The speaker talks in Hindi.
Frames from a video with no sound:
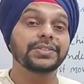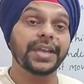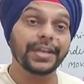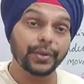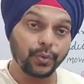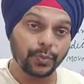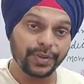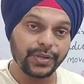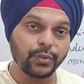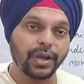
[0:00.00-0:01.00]
सहयोग
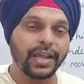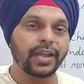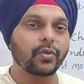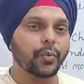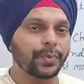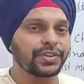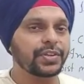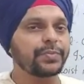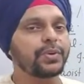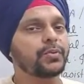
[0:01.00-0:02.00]
भी हुआ है
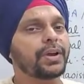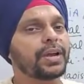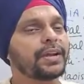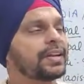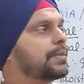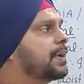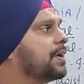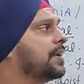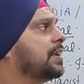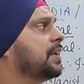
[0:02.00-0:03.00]
कॉपरेशन भी हुआ है डे
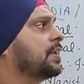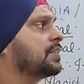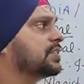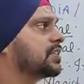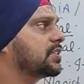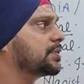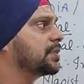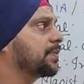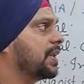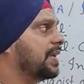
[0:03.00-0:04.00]
बाय डे जैसे
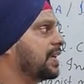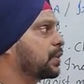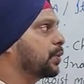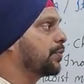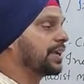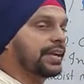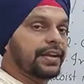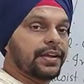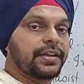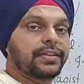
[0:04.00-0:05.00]
सबसे पहले एक तो
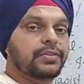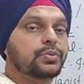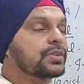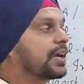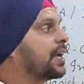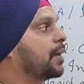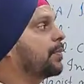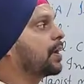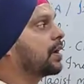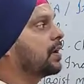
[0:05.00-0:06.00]
ट्रेड दूसरा है
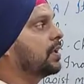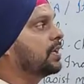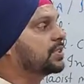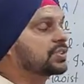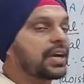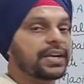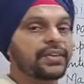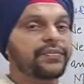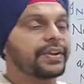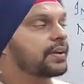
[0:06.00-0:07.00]
हमारा
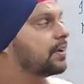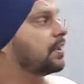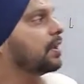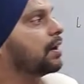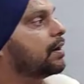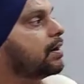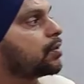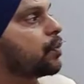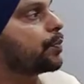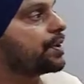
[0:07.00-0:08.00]
साइंटिफिक
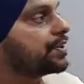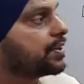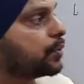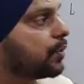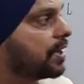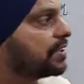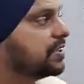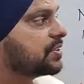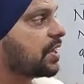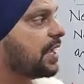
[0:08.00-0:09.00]
कॉपरेशन uh, जो है
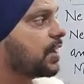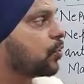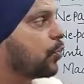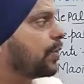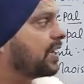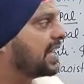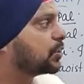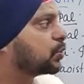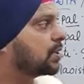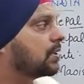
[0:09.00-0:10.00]
तीसरा है कॉमन
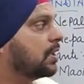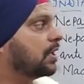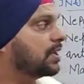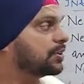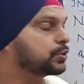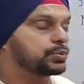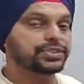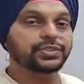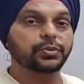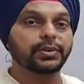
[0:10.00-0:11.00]
नेचुरल
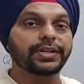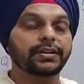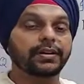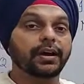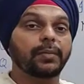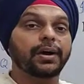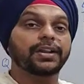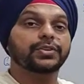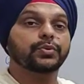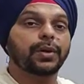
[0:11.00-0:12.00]
रिसोर्सेज को लेकर
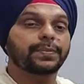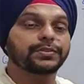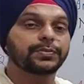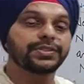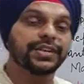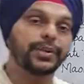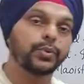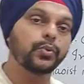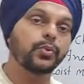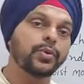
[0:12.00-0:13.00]
हमारा जो आपस में
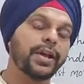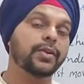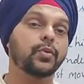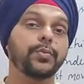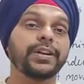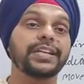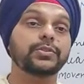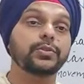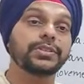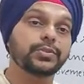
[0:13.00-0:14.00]
सहयोग हुआ है कॉमन
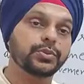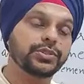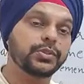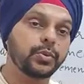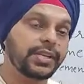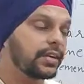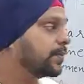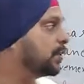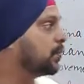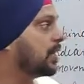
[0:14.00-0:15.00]
नेचुरल रिसोर्सेज को
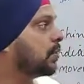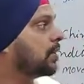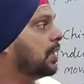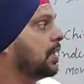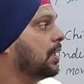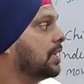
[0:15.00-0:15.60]
लेकर भी हुआ है और